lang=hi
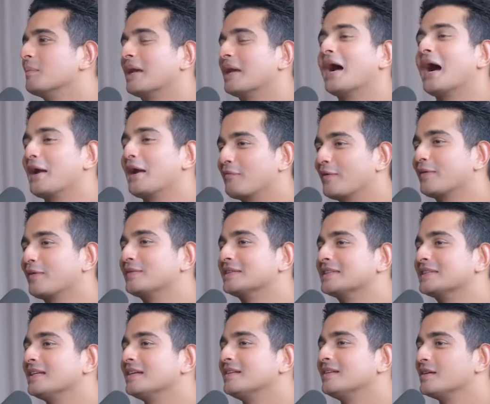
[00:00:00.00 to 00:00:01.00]
मैंने हाई फाइव
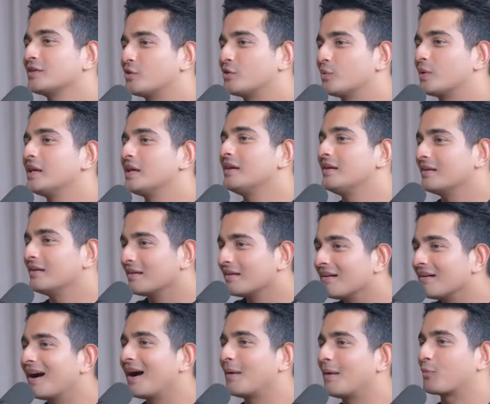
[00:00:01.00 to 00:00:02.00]
इसलिए दिया क्योंकि
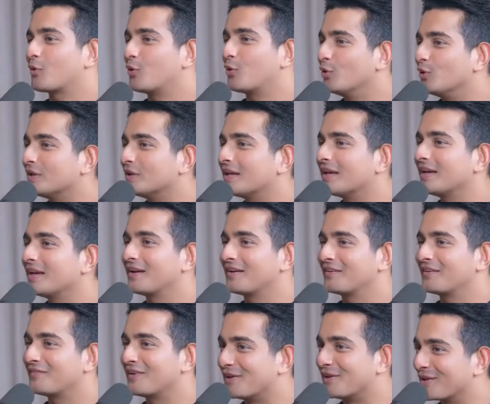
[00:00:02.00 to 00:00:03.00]
आप खुल के
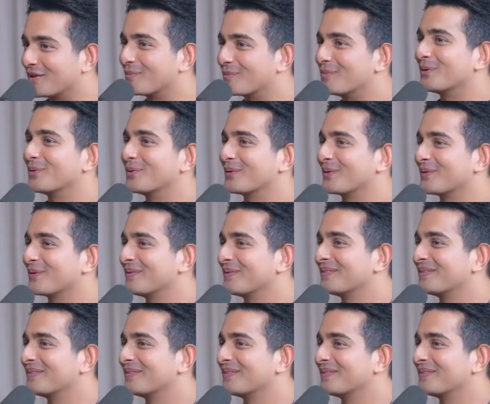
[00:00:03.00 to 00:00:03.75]
वलनरेबल हो रहे